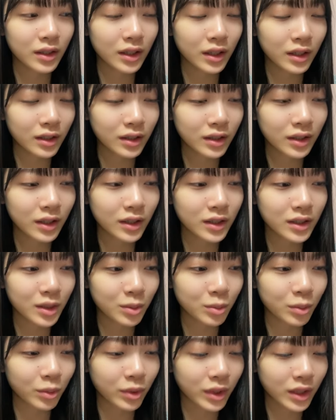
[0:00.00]
誰に対し
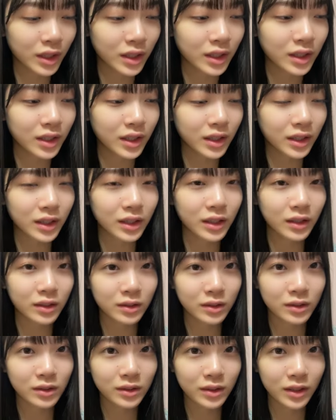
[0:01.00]
ても分け隔てな
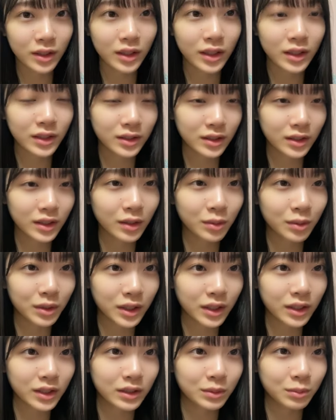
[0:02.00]
くな感じで
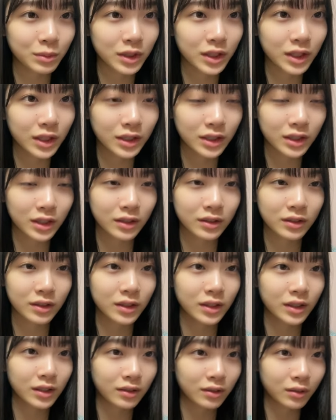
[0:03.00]
私にも接してく
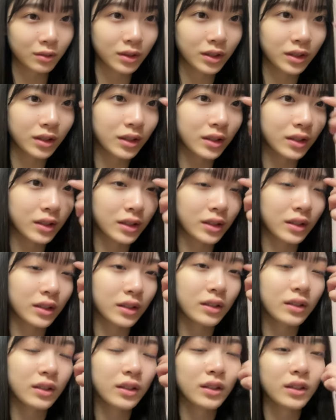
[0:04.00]
ださるような方で
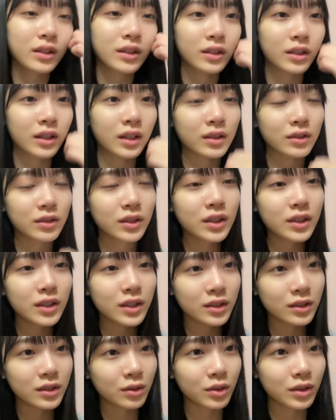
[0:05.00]
あの全
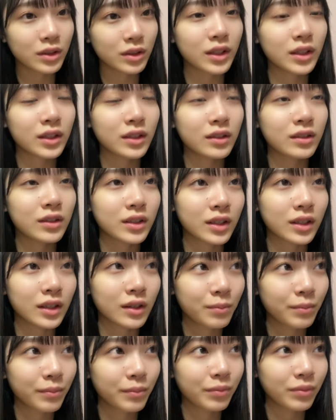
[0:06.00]
然すごい何て言うんです
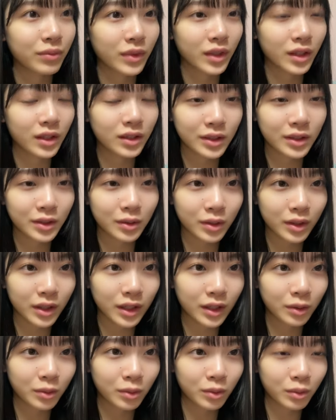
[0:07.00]
かすごい
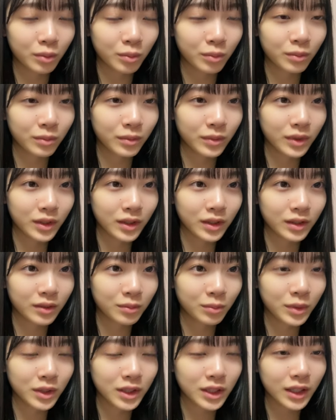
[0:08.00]
こ
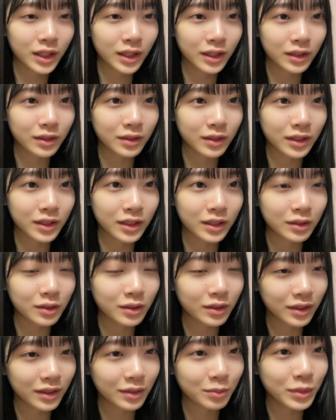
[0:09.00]
う持ち上げてくださる
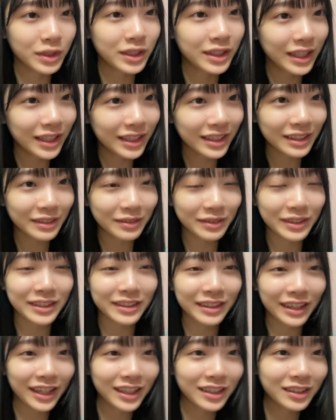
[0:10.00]
というかもう何て言えばいい
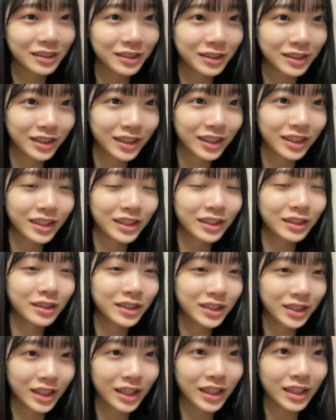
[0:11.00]
のアイドルと
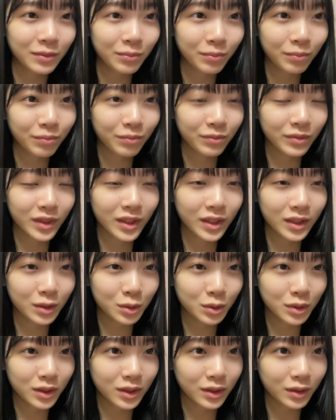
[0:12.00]
して
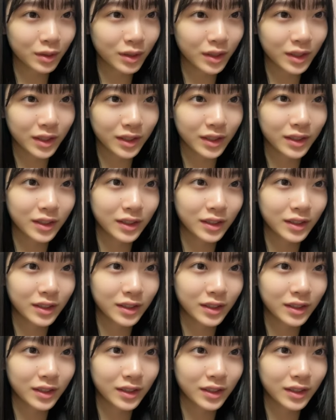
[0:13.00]
こうすごい